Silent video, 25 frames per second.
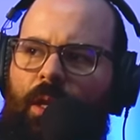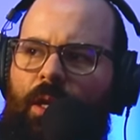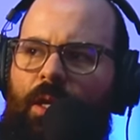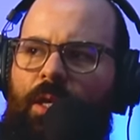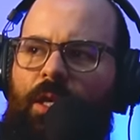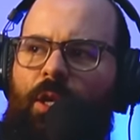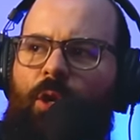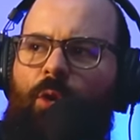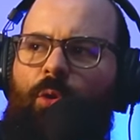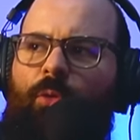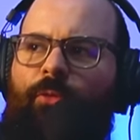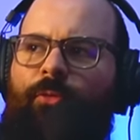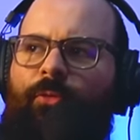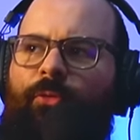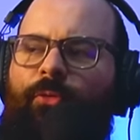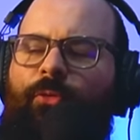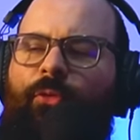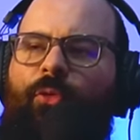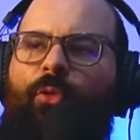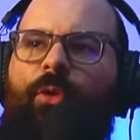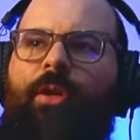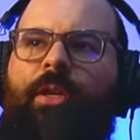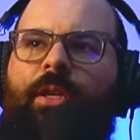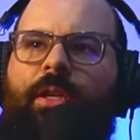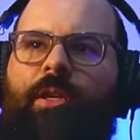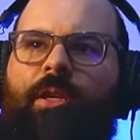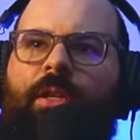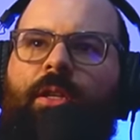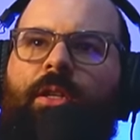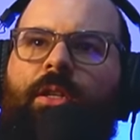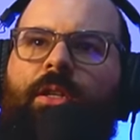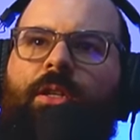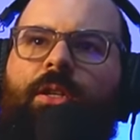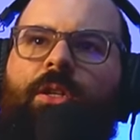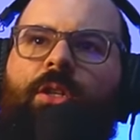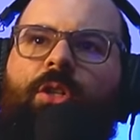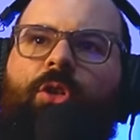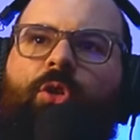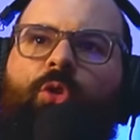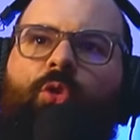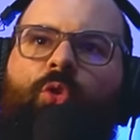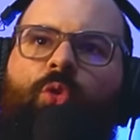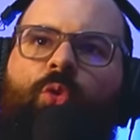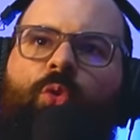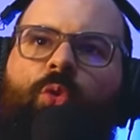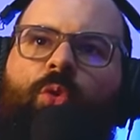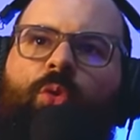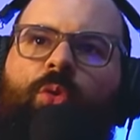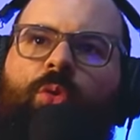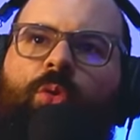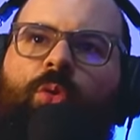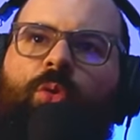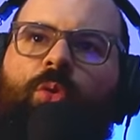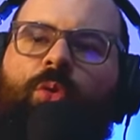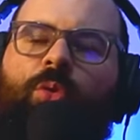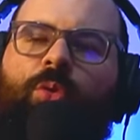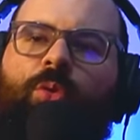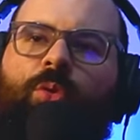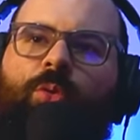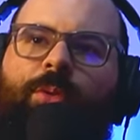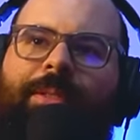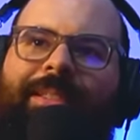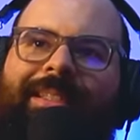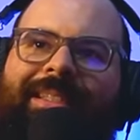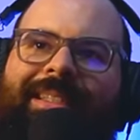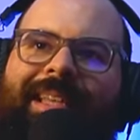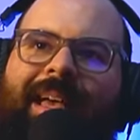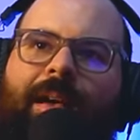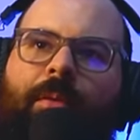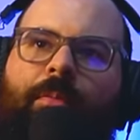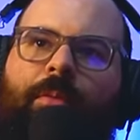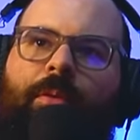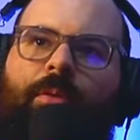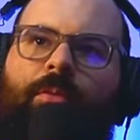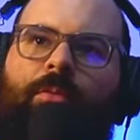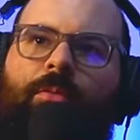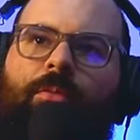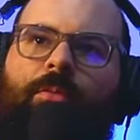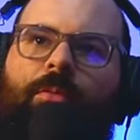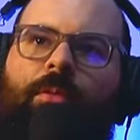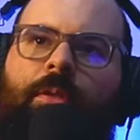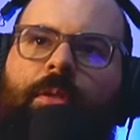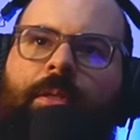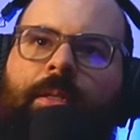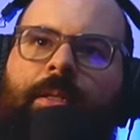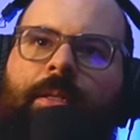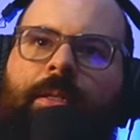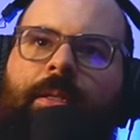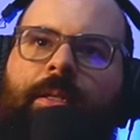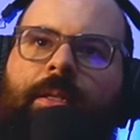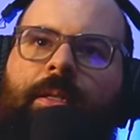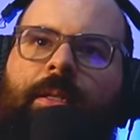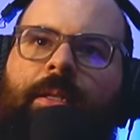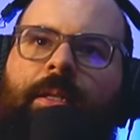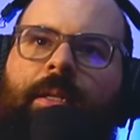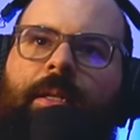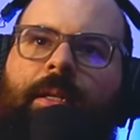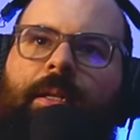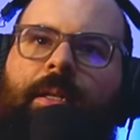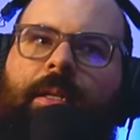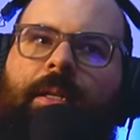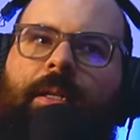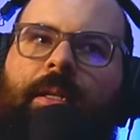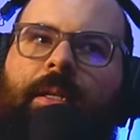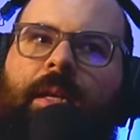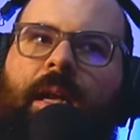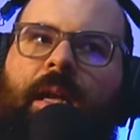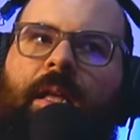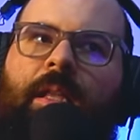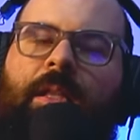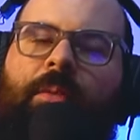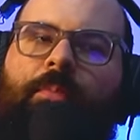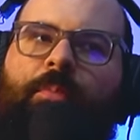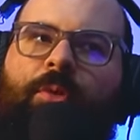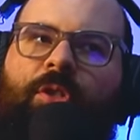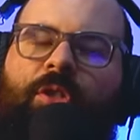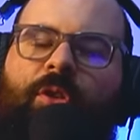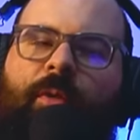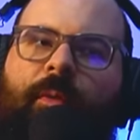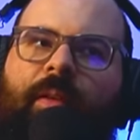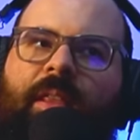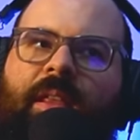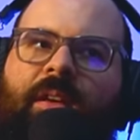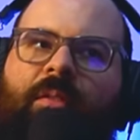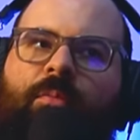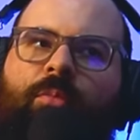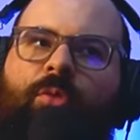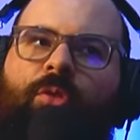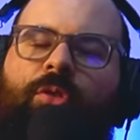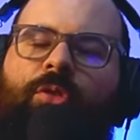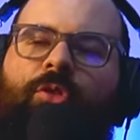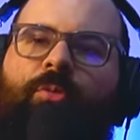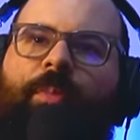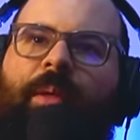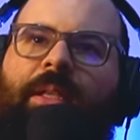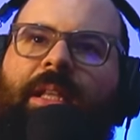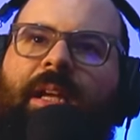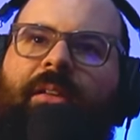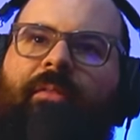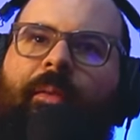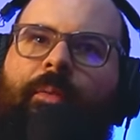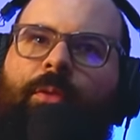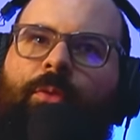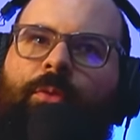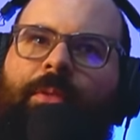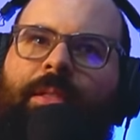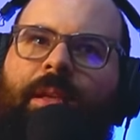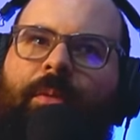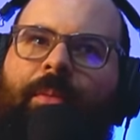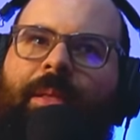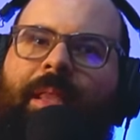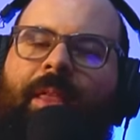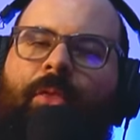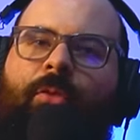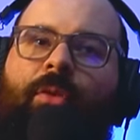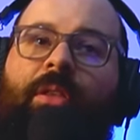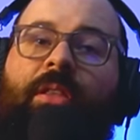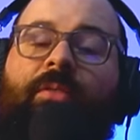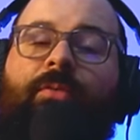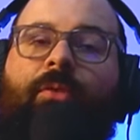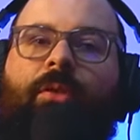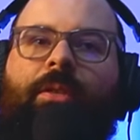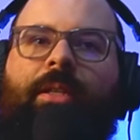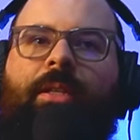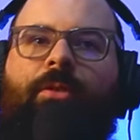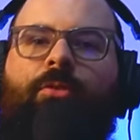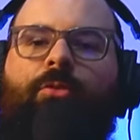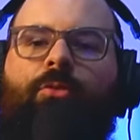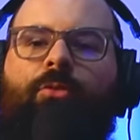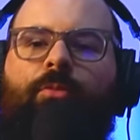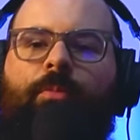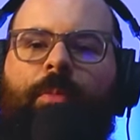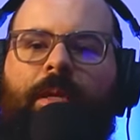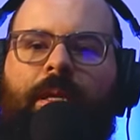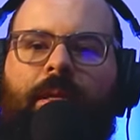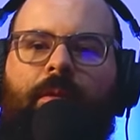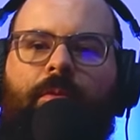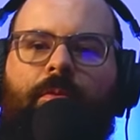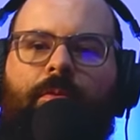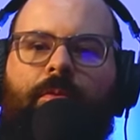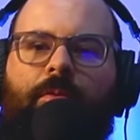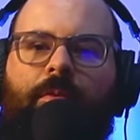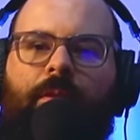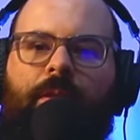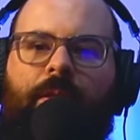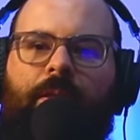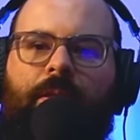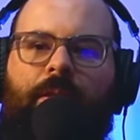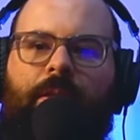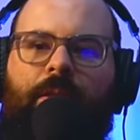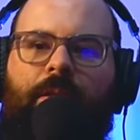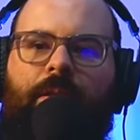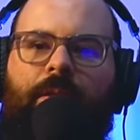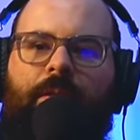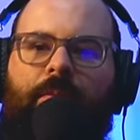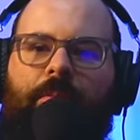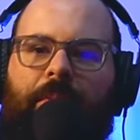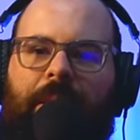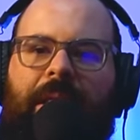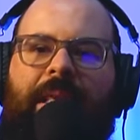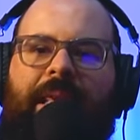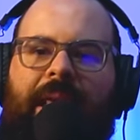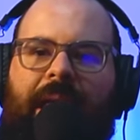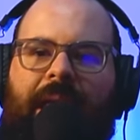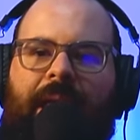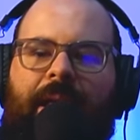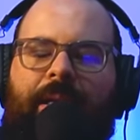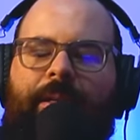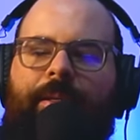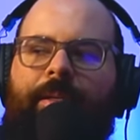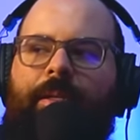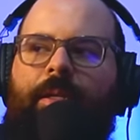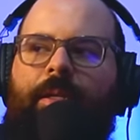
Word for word: e eu fui no, no sábado, uh, depois da hora de almoço, o espetáculo era no sábado à noite e voltei no domingo uh, de manhã.